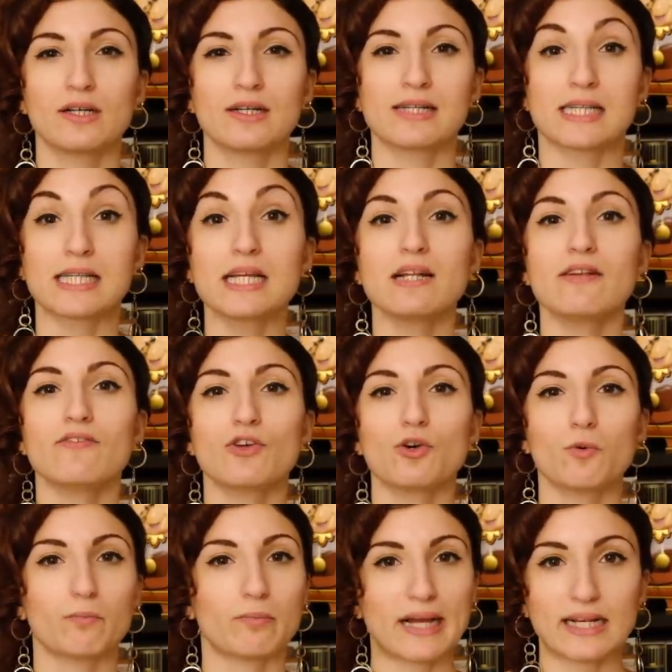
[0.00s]

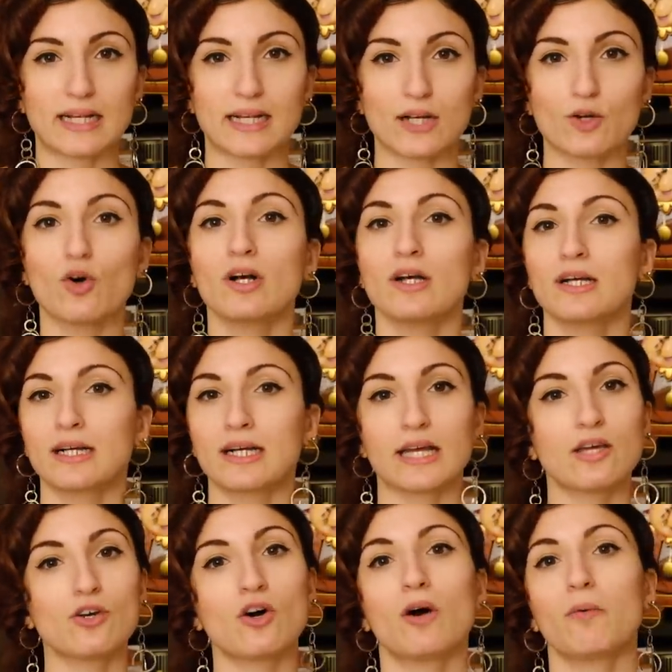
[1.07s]
Silvio Pellico, che
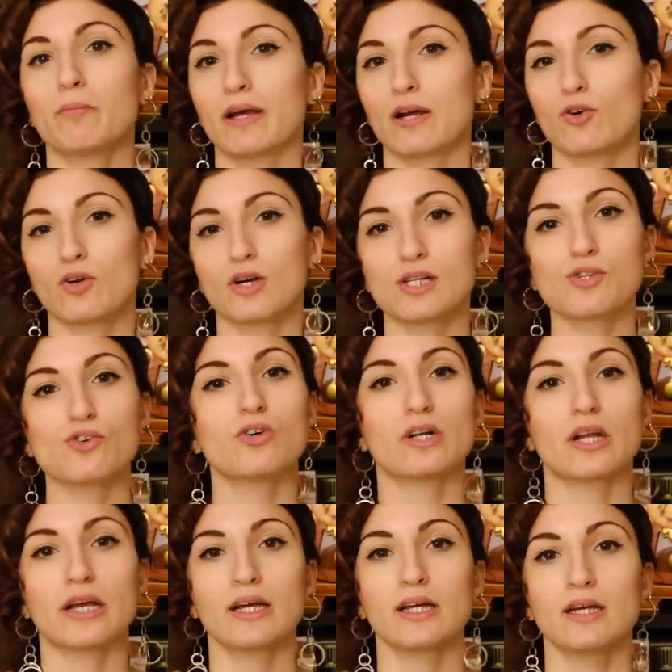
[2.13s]
io per
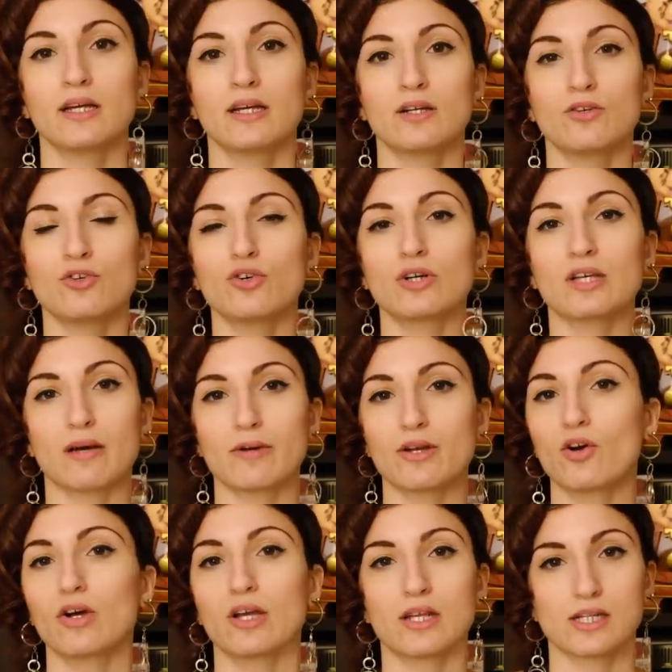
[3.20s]
l'occasione non
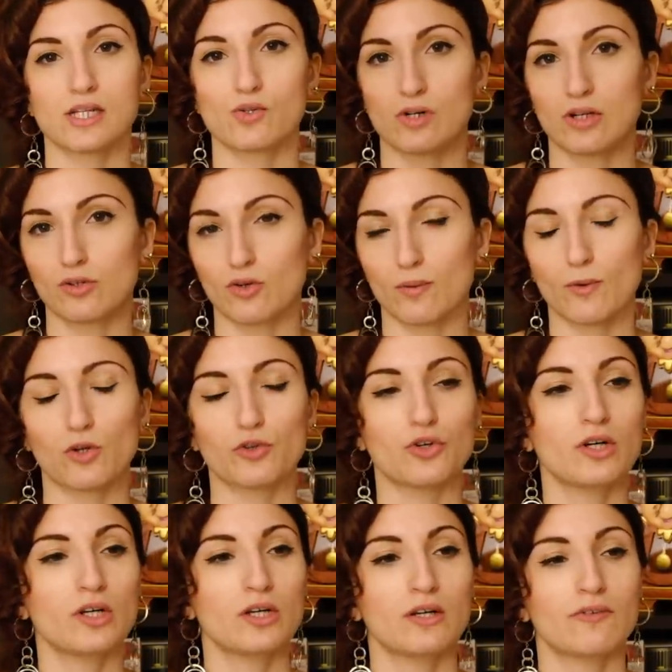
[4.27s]
chiamerò in nessun altro
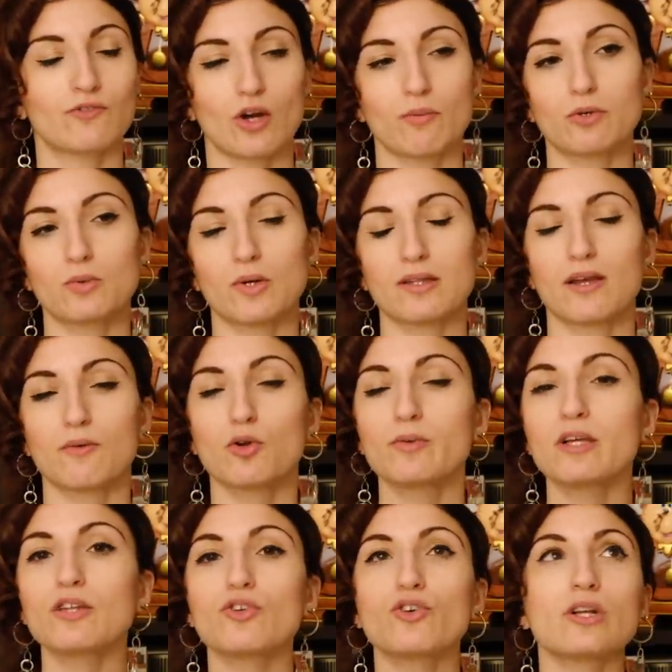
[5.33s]
modo. Vi ho abituati ai
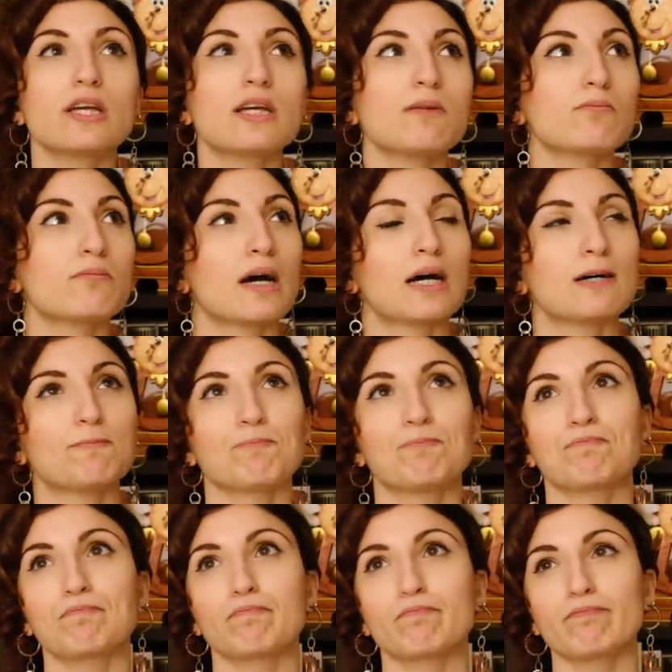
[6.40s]
nomignoli, ma
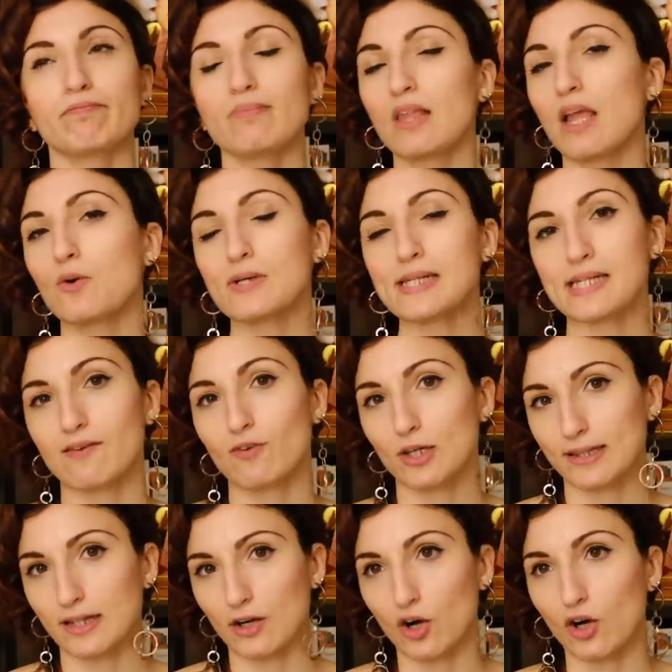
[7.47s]
questa
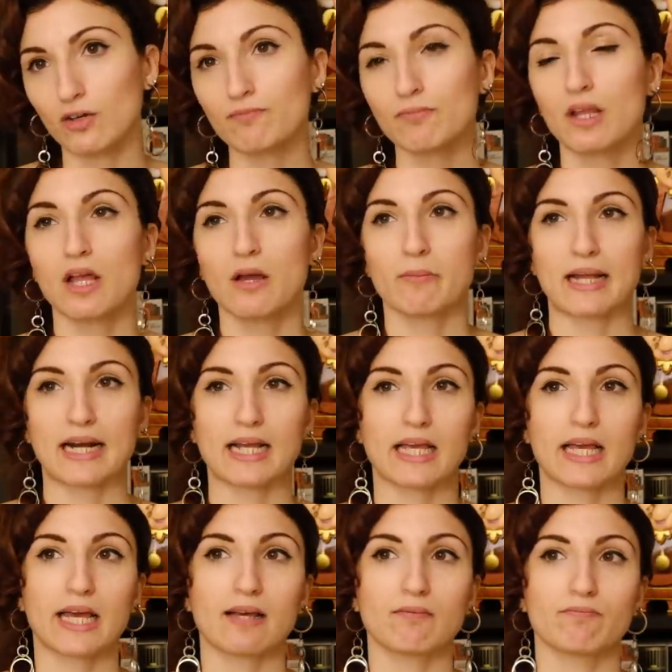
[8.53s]
volta no,
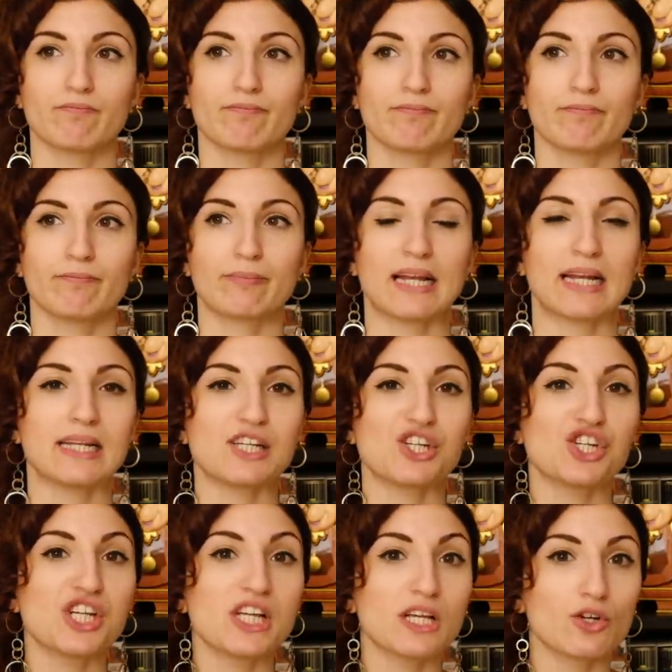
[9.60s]
perché
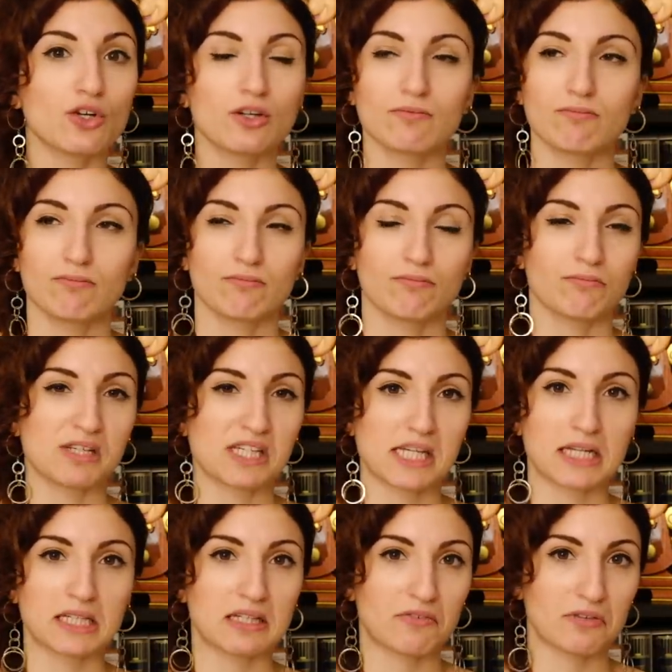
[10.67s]
Pellicino mi
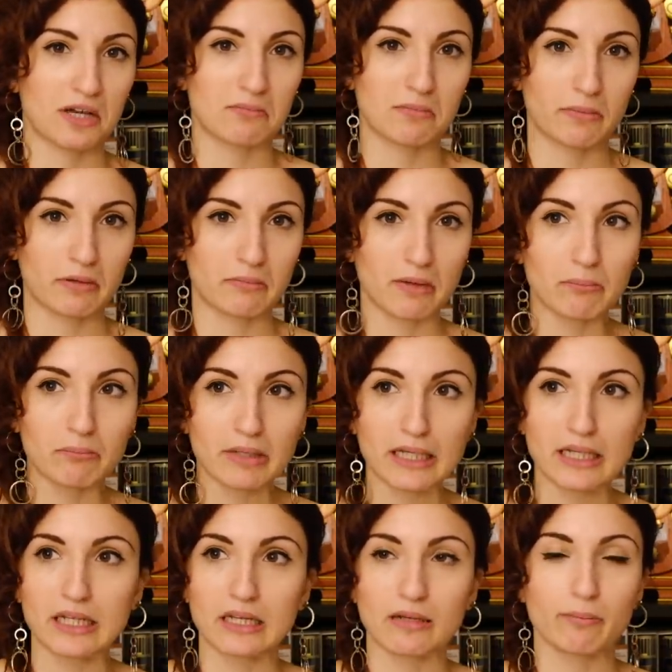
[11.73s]
sa di fiaba per
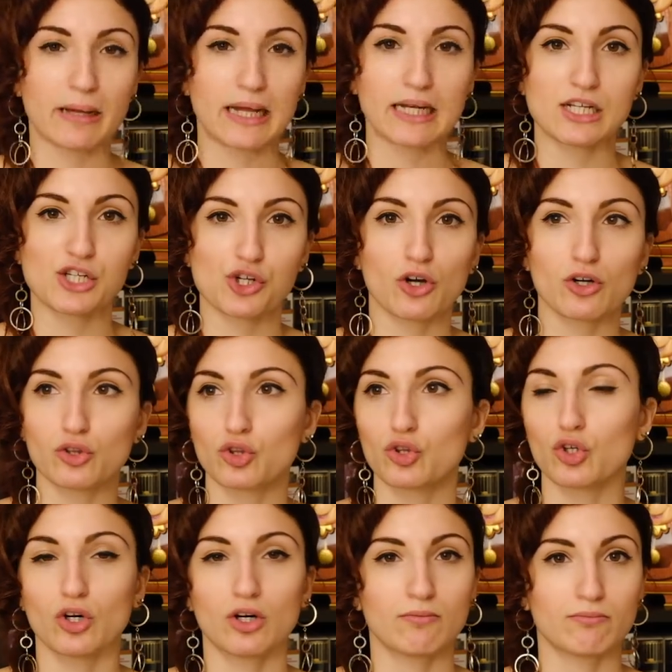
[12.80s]
bambini,
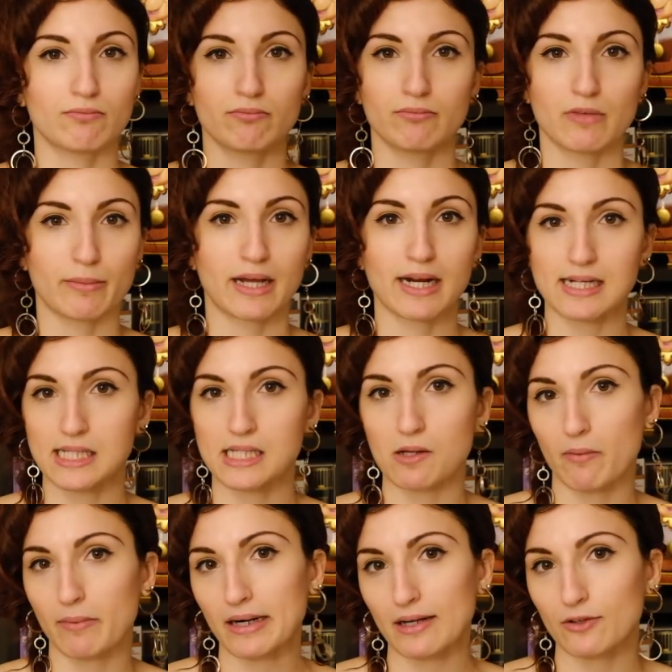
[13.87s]
Pellicciotto mi pare che
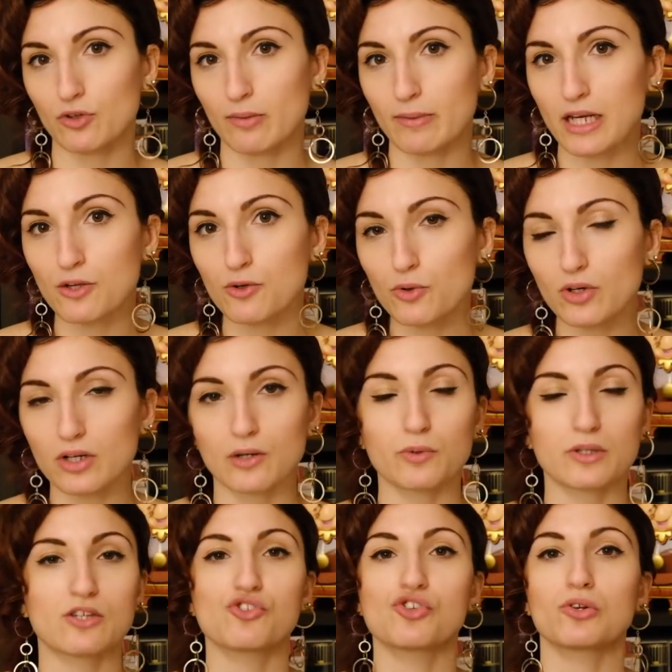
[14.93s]
stiamo parlando di manicure,
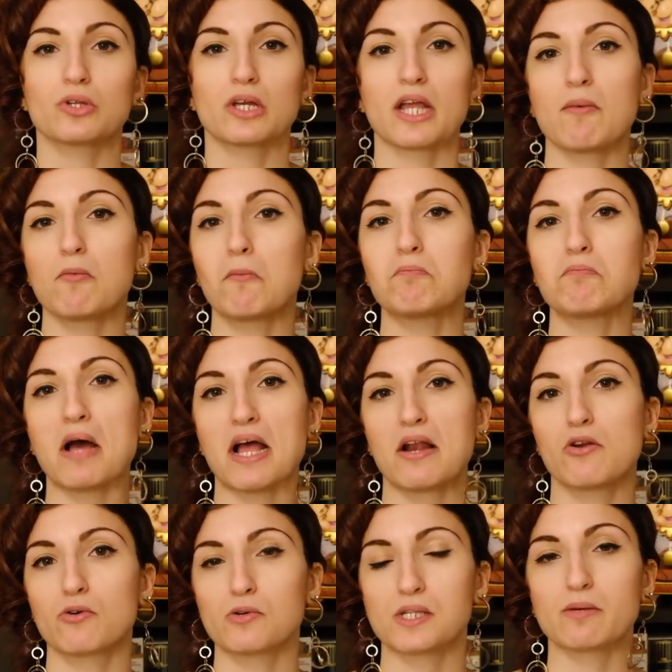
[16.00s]
quindi ce lo teniamo
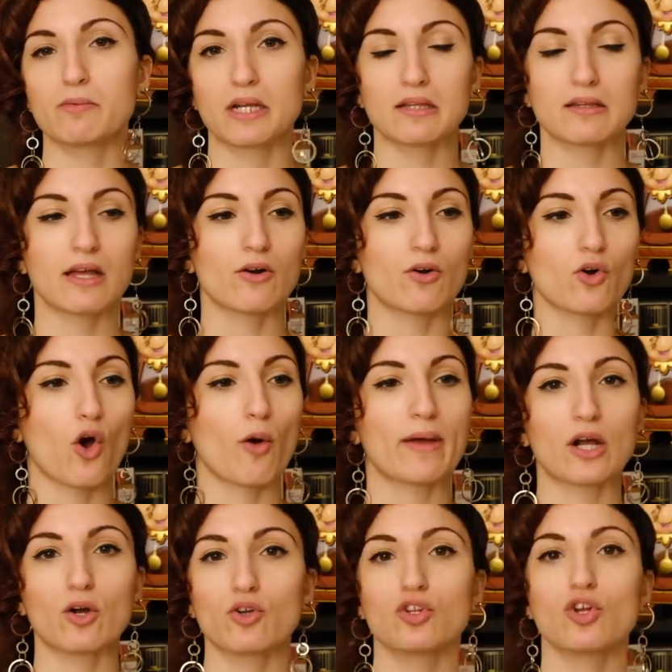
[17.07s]
bello così per intero nome
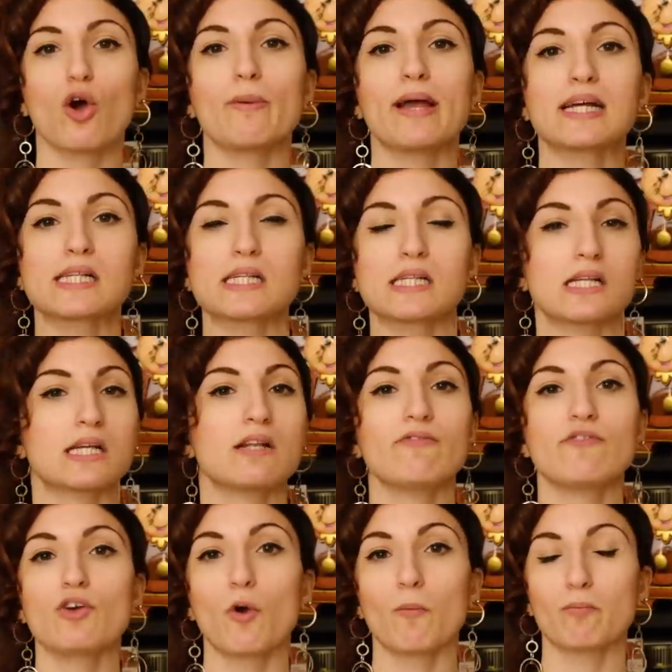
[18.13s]
e cognome,
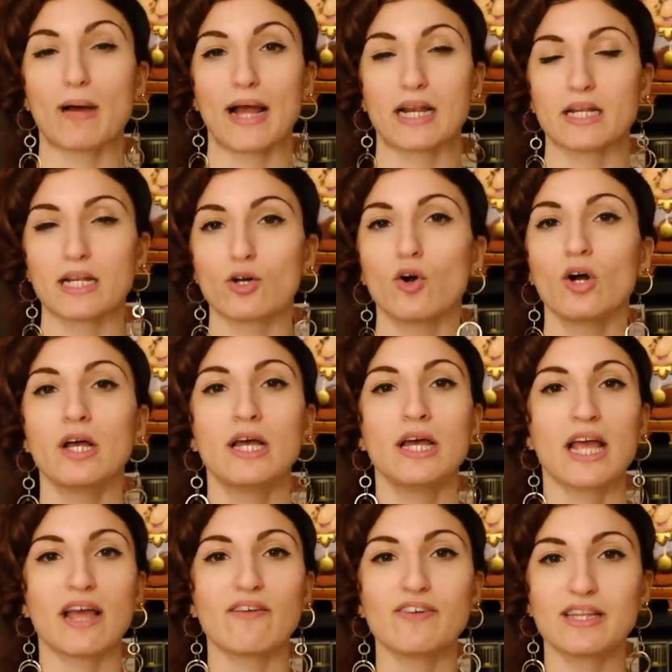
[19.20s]
Silvio Pellico.
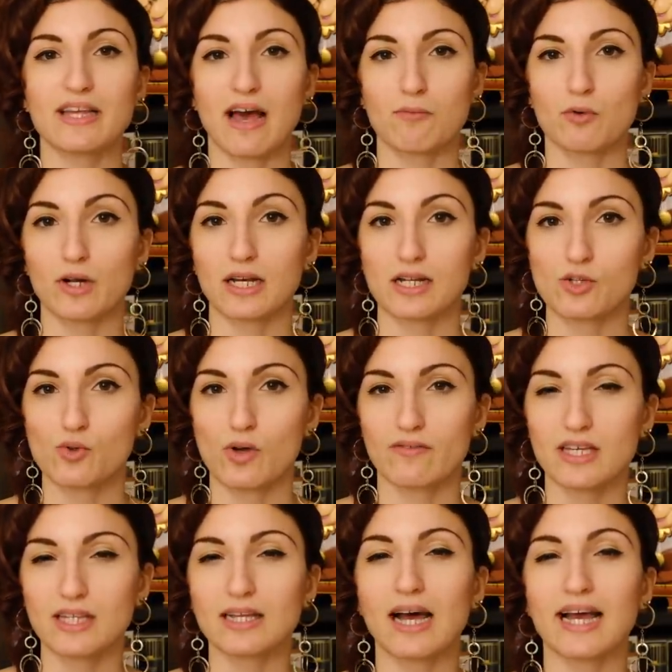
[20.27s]
E vediamo che la sua
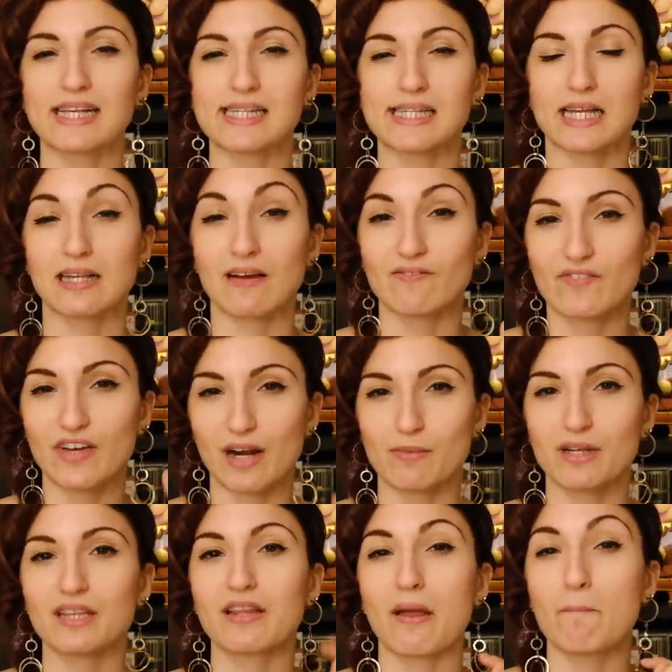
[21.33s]
vita è stata veramente